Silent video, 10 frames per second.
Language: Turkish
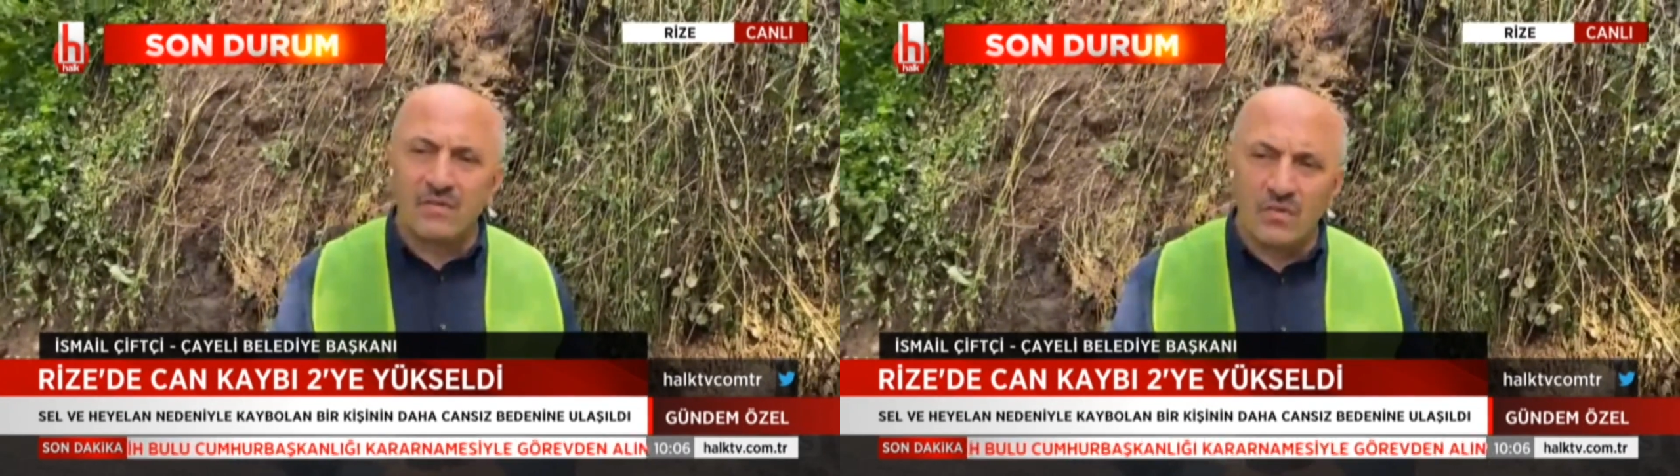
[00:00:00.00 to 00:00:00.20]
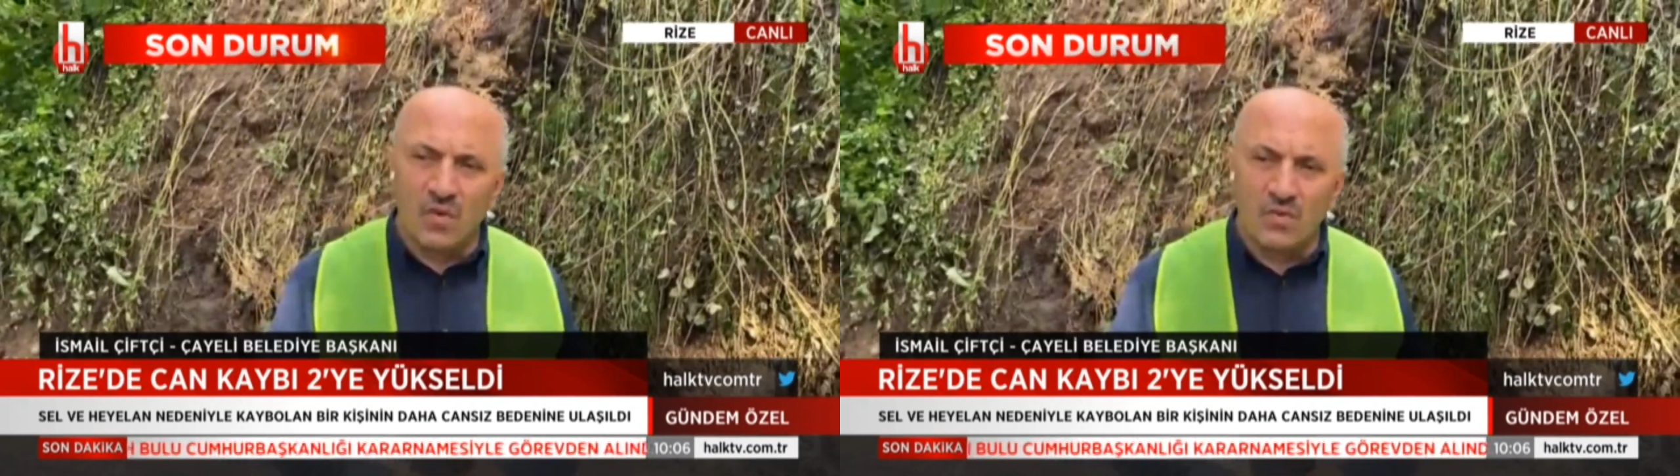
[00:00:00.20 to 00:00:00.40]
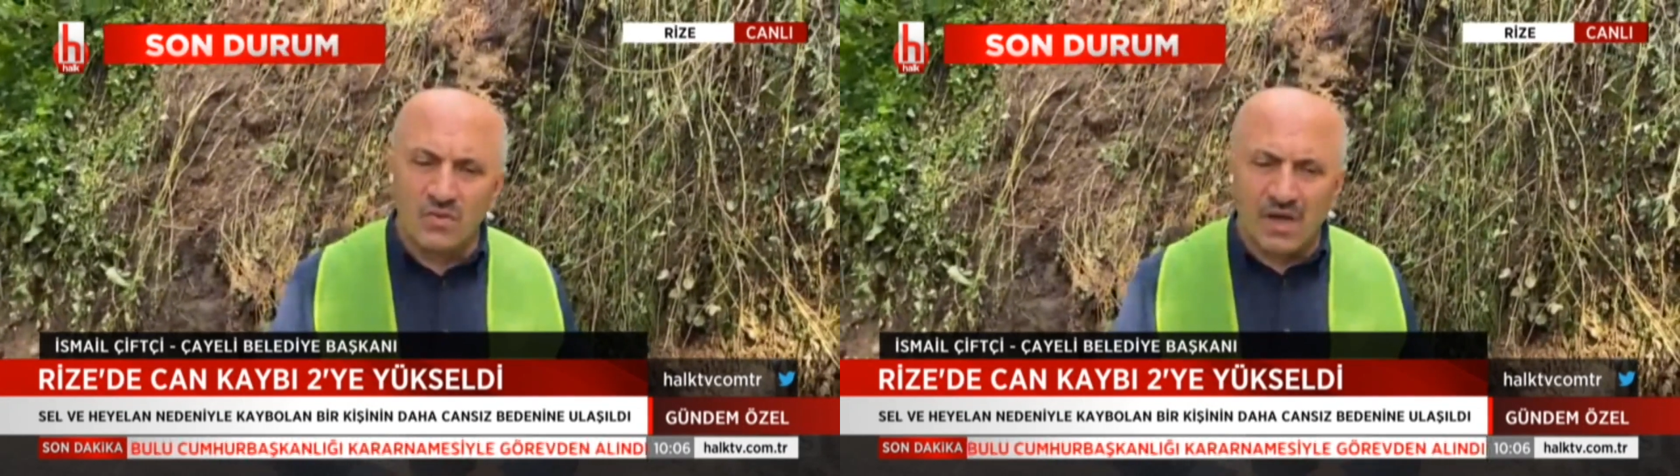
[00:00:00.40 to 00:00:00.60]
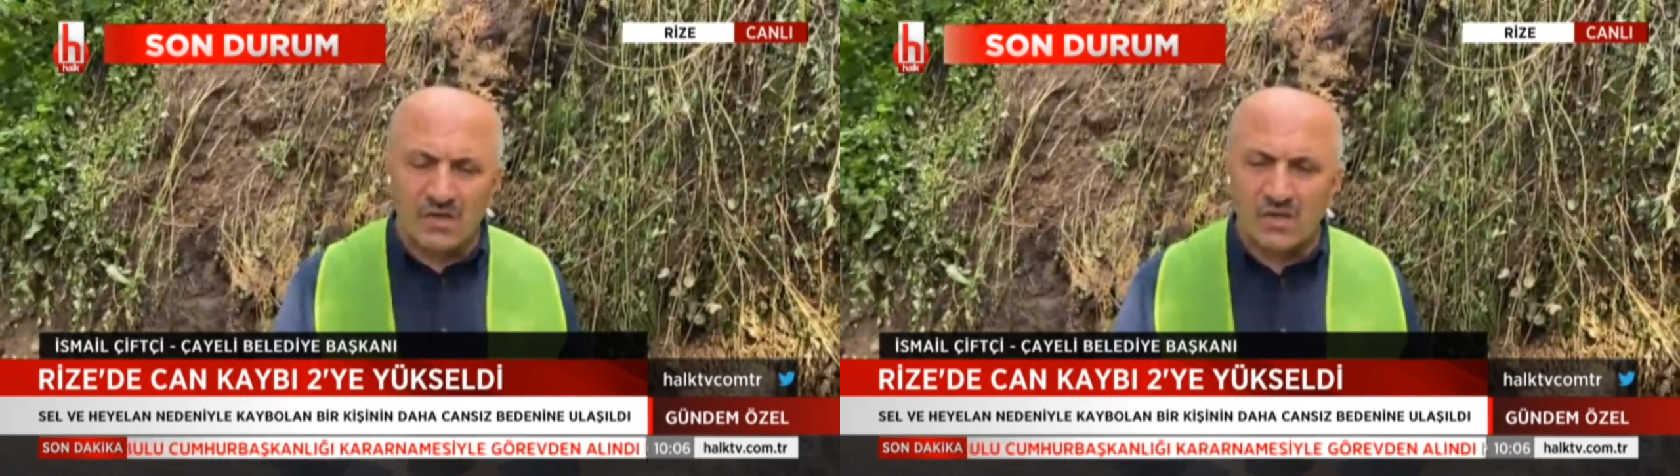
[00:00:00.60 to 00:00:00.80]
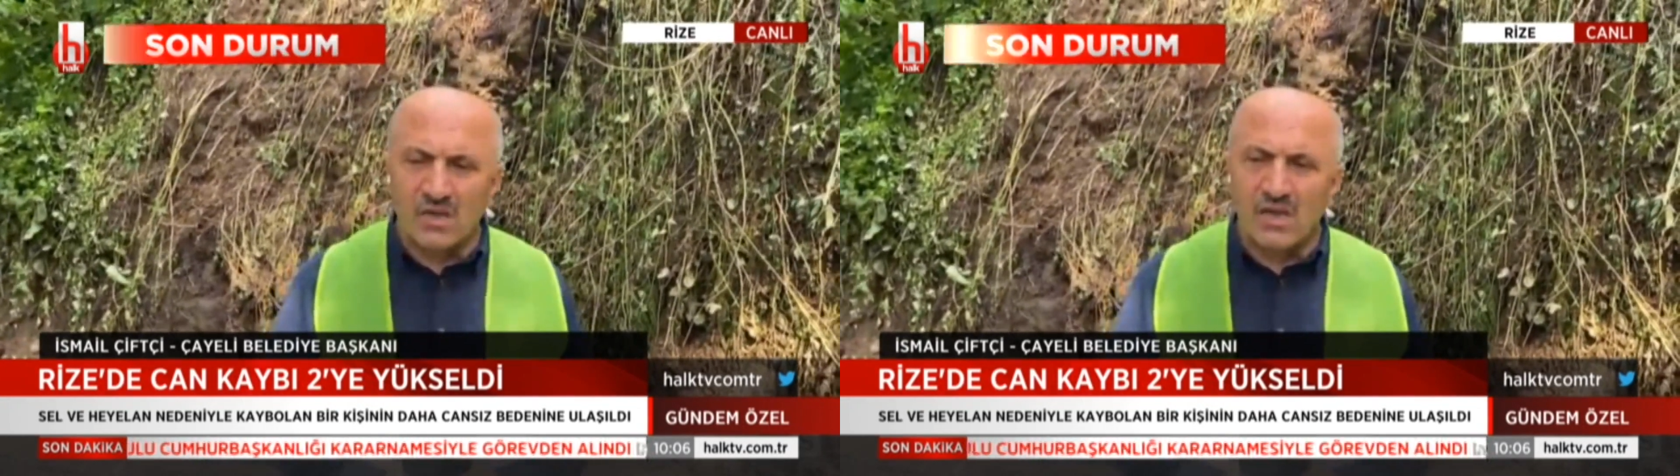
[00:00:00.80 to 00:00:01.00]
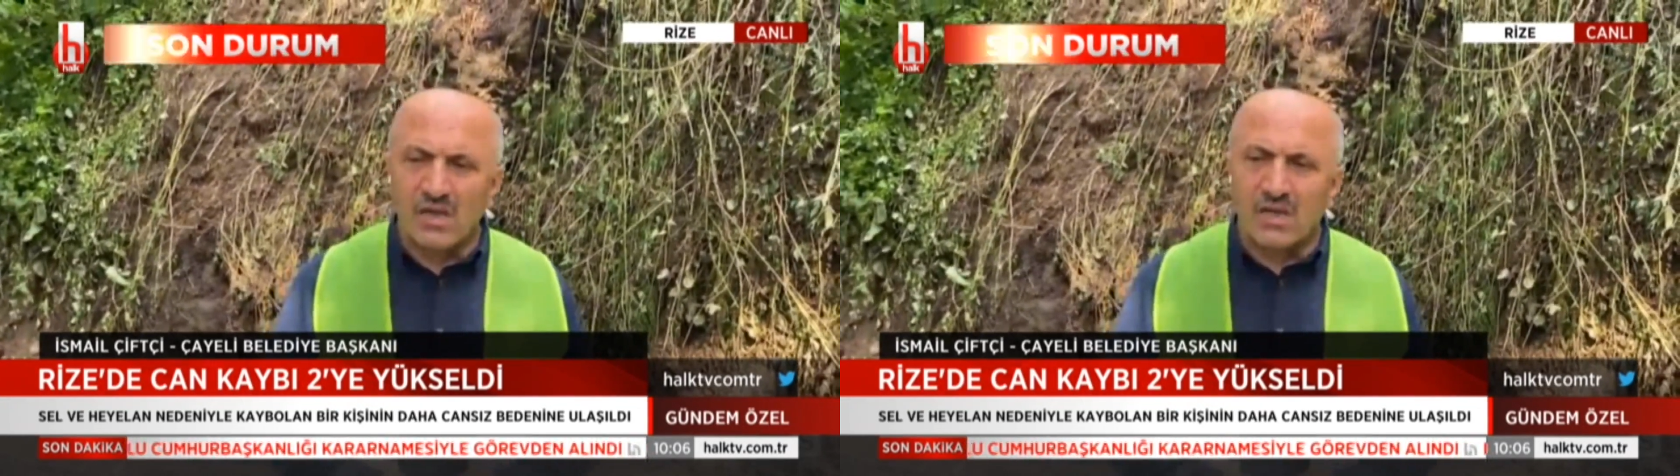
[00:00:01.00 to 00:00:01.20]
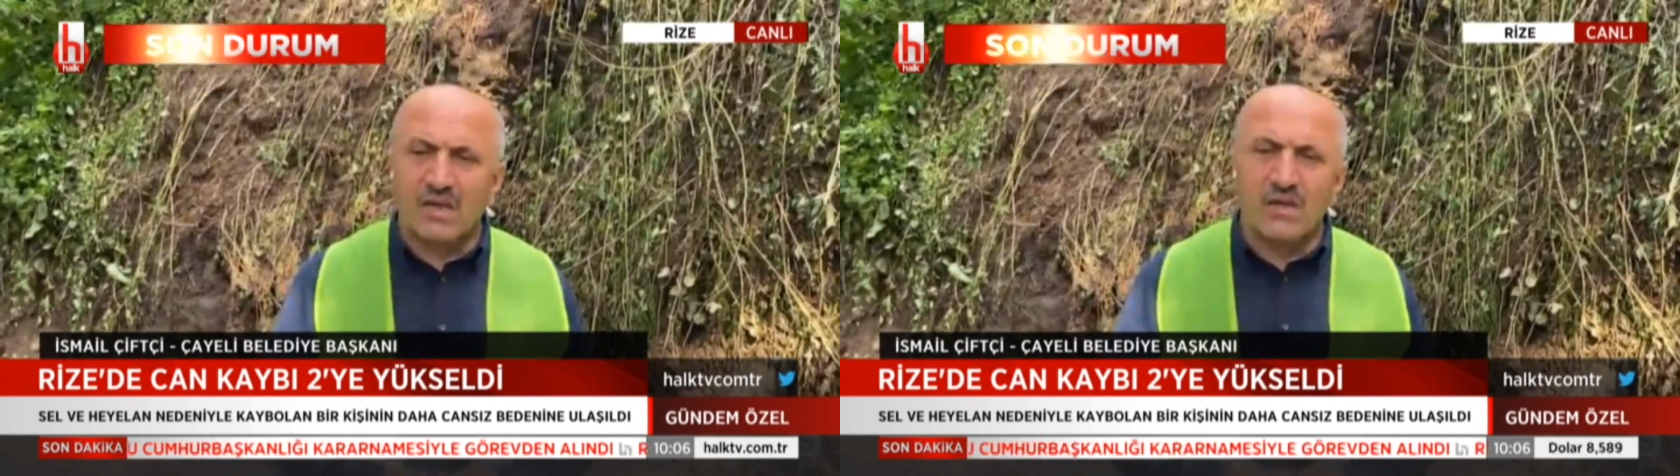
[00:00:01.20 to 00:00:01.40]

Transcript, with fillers: en yoğun yağış.